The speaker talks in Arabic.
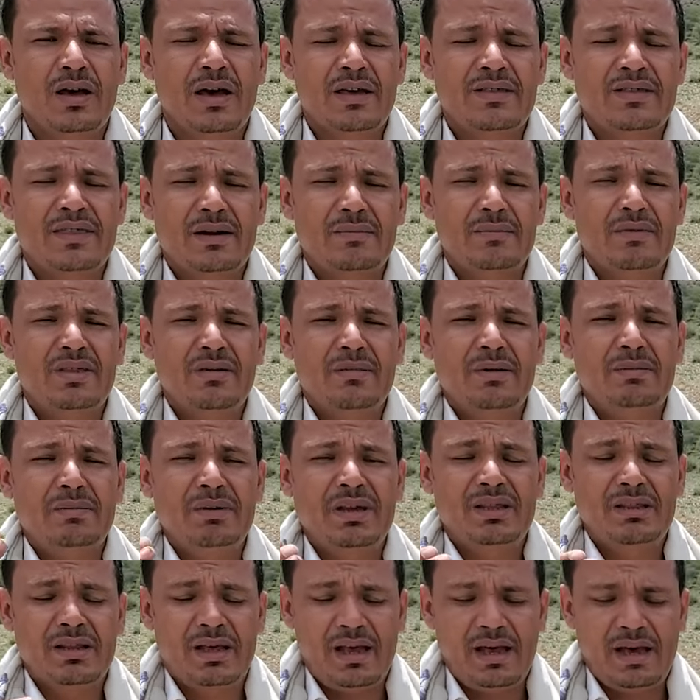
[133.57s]
اكثر من
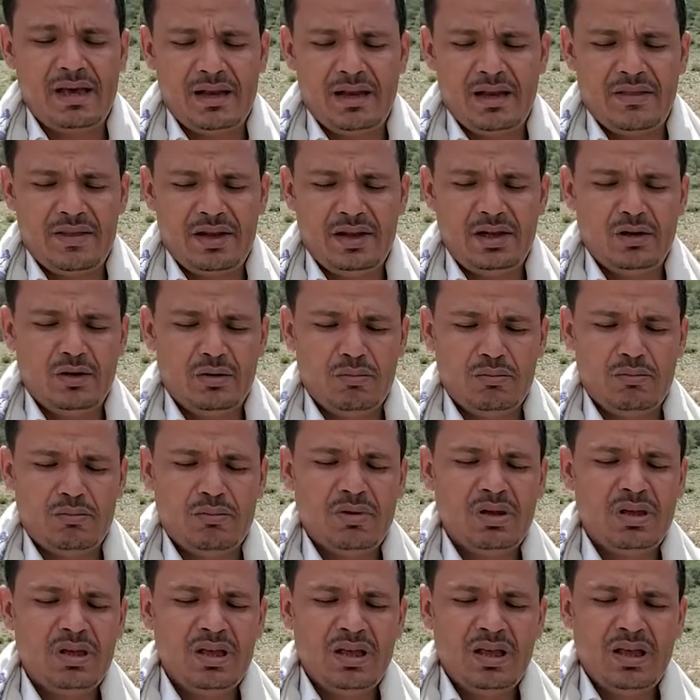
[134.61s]
800 نحال هذا اللي هم
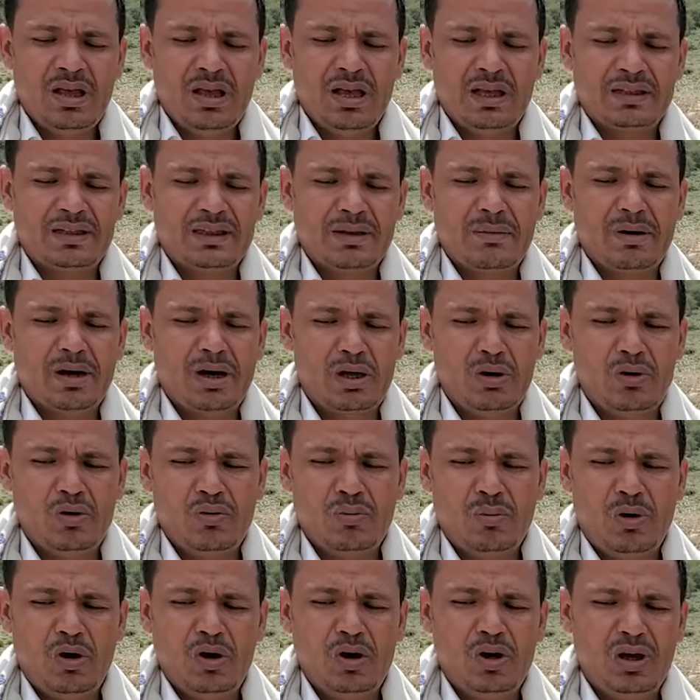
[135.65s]
الطبقه اللي هو
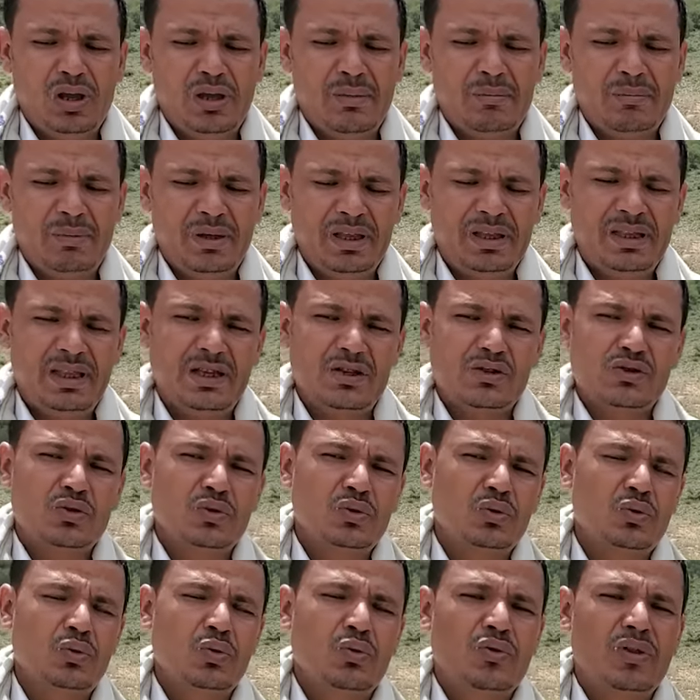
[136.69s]
معه الله 200
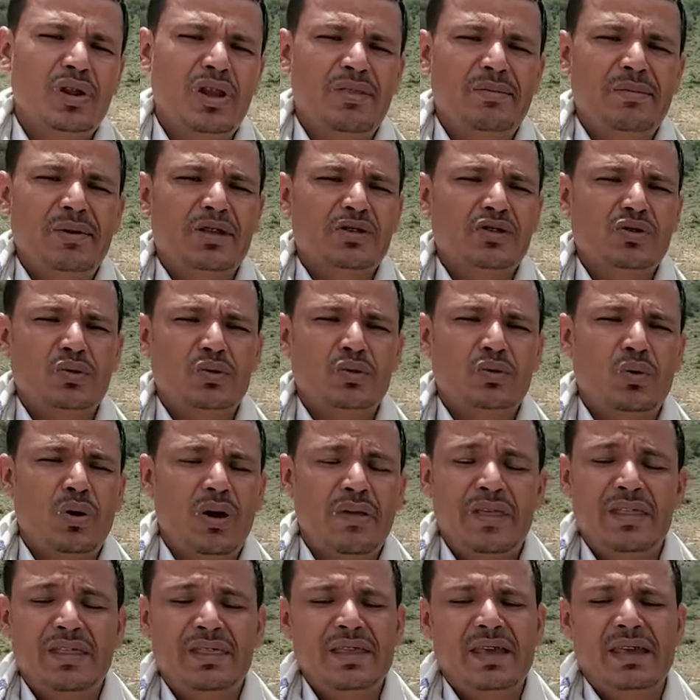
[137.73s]
صندوق 300 صندوق
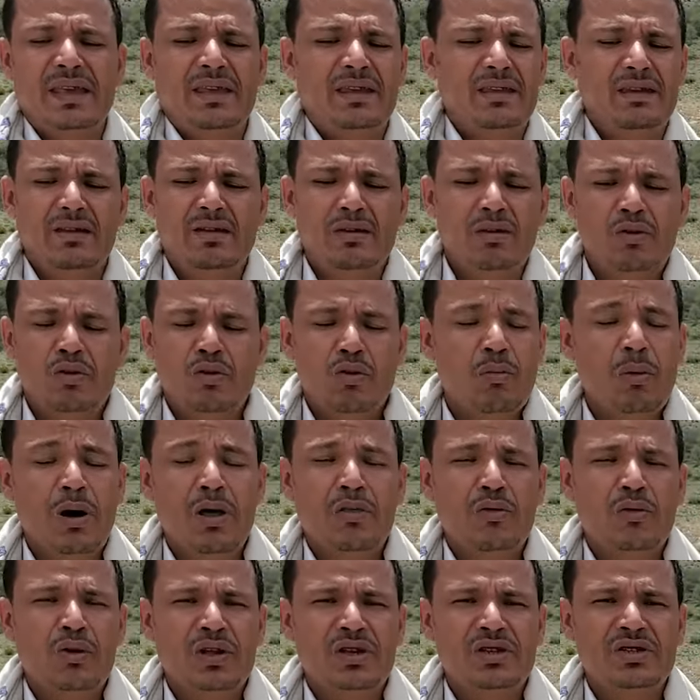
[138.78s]
هذا انتهي وما
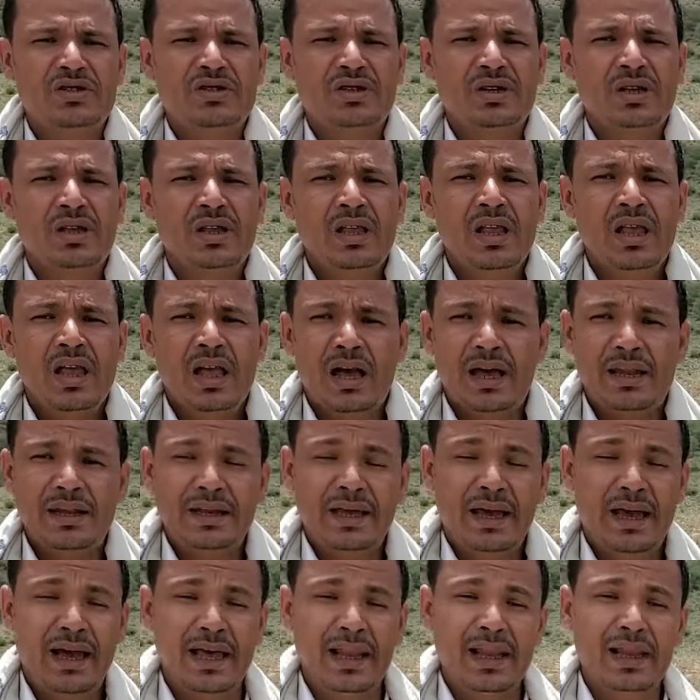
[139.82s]
ذكرش
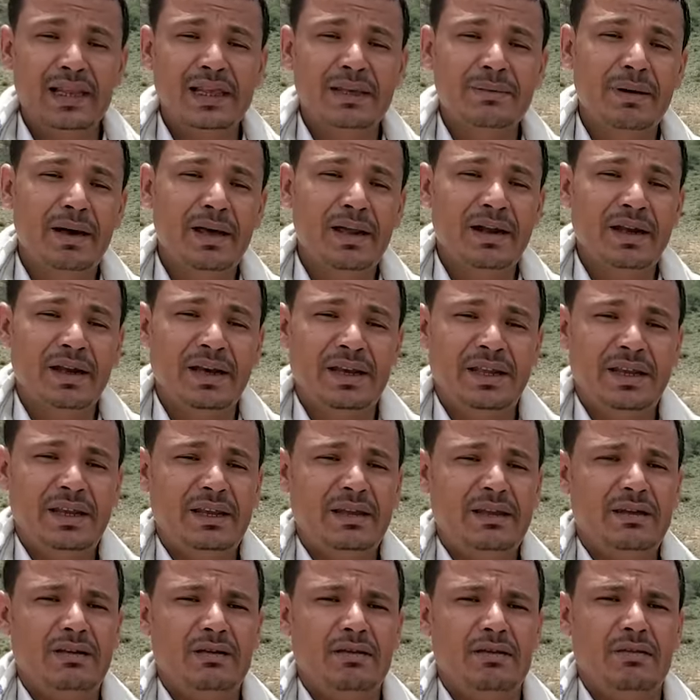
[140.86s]
النحاله الكبار
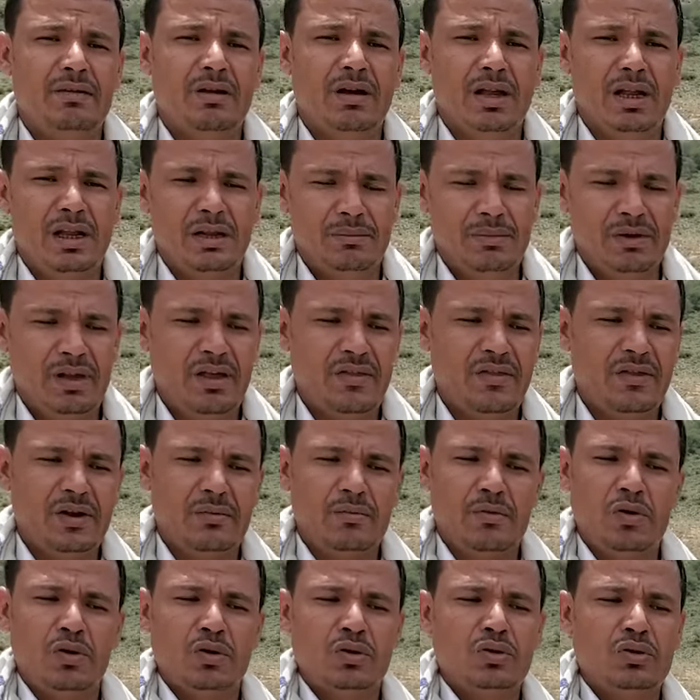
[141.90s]
غيري اللي من
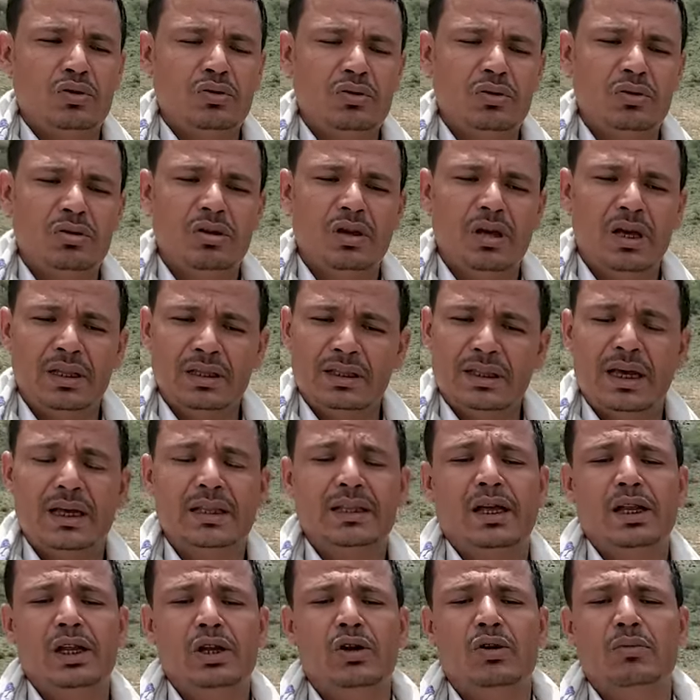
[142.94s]
حضرموت
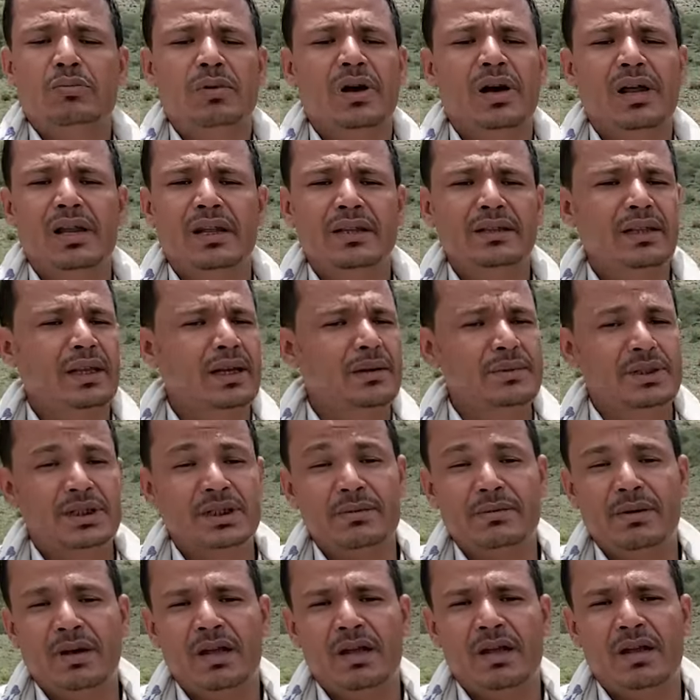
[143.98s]
انتهت عليهم نحل عندنا
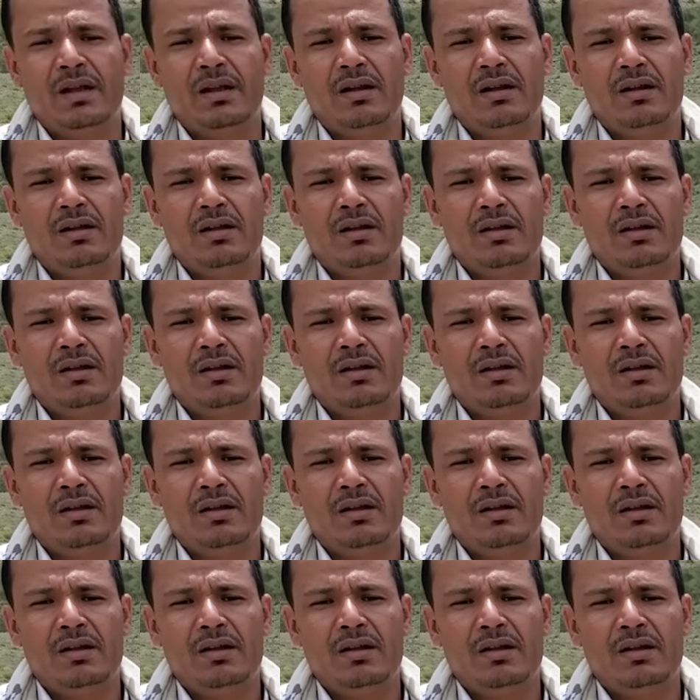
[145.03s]
بالشمال